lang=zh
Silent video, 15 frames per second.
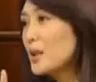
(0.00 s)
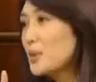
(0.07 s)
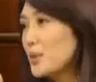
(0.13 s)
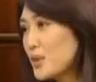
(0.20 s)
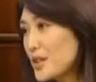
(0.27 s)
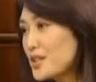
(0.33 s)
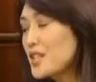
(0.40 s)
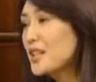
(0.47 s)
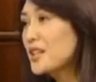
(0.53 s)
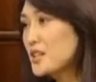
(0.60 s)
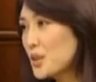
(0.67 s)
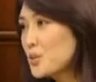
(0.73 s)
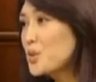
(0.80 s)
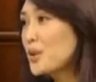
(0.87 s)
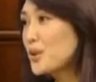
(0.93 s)
这个女人是一个
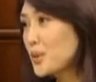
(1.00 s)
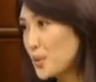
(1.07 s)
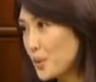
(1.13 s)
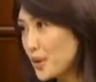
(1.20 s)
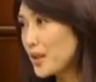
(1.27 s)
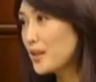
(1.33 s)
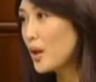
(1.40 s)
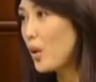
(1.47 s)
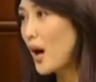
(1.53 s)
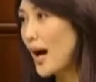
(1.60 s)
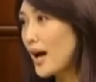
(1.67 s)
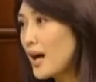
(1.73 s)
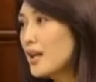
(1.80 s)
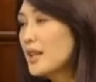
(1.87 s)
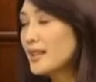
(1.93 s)
正确的女人的
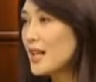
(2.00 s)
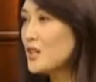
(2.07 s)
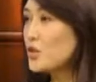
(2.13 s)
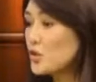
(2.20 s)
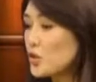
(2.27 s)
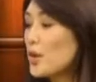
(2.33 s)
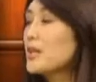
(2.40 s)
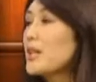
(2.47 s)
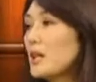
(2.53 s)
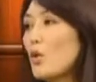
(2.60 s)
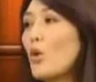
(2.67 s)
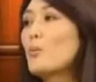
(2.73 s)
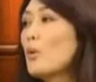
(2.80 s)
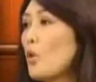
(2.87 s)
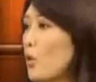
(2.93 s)
话，那就是说，你
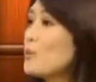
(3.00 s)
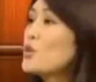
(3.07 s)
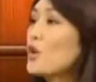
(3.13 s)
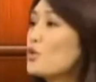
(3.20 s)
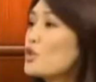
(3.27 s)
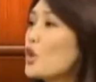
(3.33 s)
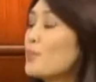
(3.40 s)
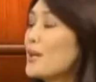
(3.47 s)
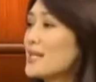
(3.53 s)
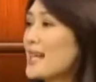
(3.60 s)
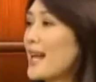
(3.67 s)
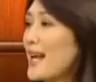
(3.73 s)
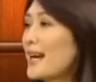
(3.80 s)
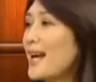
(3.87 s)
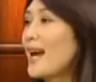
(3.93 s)
我们我们从周边
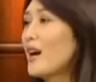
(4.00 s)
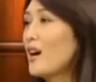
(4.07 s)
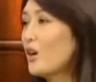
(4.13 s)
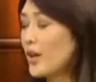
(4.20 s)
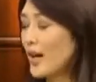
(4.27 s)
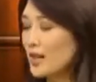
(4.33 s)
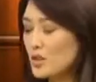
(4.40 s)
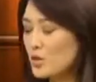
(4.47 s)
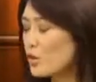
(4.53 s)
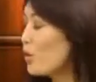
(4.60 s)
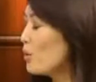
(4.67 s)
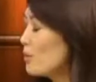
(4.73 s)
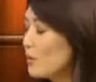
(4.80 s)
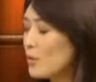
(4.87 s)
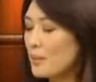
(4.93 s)
再来看，OK？你
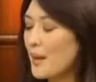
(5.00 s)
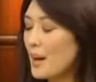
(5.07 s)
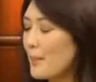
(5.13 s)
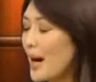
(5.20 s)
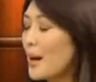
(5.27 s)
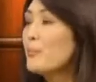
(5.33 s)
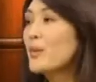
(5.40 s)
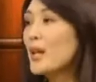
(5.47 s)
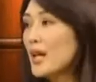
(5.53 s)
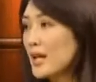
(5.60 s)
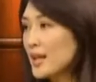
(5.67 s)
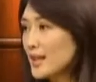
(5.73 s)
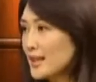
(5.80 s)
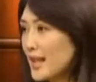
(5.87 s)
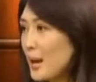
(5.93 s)
说我婆婆妈妈，
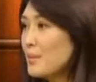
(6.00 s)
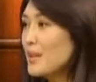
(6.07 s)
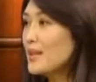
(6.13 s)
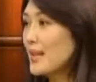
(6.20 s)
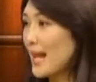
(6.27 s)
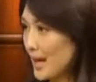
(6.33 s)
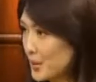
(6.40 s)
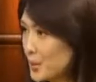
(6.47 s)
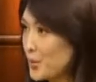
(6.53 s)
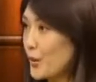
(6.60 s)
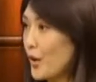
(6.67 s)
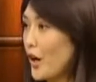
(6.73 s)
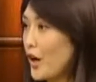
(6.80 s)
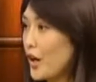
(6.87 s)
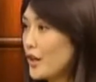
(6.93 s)
他们两个
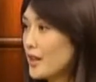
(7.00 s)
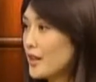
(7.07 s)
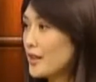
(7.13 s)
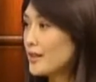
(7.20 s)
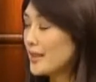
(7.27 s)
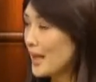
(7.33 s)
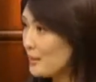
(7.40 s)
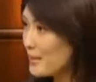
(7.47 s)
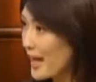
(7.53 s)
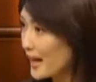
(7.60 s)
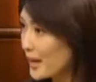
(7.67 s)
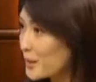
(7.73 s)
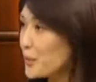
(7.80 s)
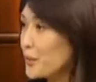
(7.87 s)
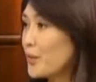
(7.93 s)
女儿，他们
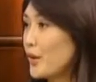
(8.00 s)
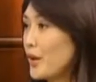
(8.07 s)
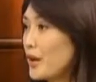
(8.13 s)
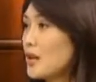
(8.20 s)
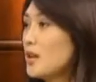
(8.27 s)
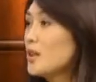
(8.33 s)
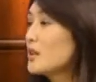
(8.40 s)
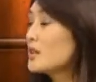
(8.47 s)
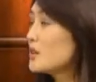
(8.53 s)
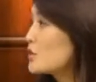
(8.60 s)
两个女儿，